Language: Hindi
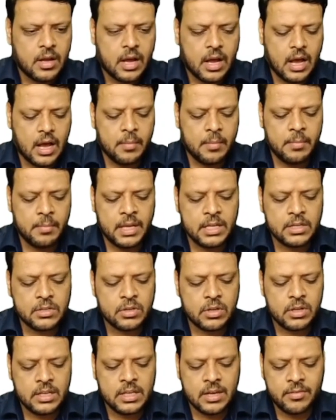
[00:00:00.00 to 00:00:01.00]
अब मैंने
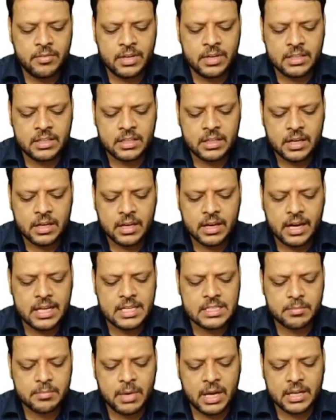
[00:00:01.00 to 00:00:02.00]
जो लिया विथ
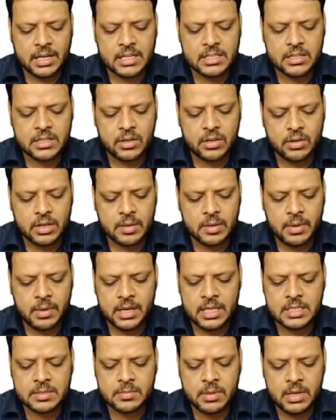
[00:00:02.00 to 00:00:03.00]
गाइज मान के चलो कि
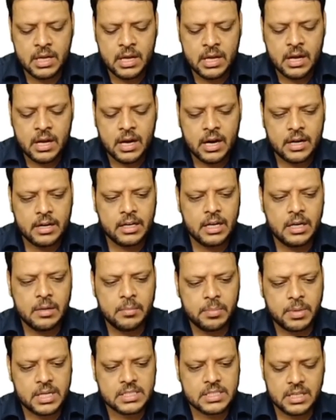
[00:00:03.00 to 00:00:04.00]
मैंने इसमें
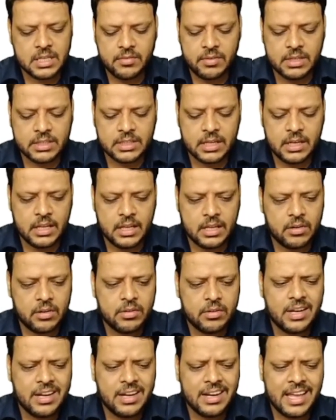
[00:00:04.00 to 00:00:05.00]
हंड्रेड परसेंट विथ ले रहा
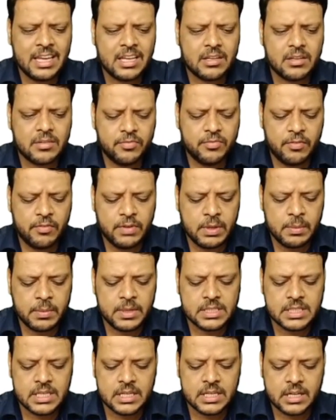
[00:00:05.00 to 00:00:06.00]
हूँ लाइक फिफ्टी
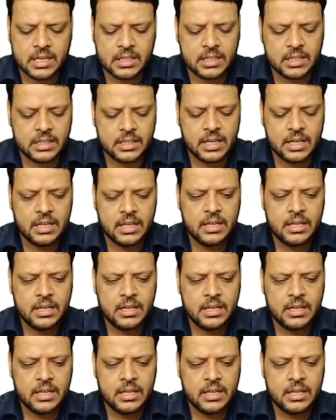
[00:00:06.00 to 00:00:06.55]
परसेंट कर देते हैं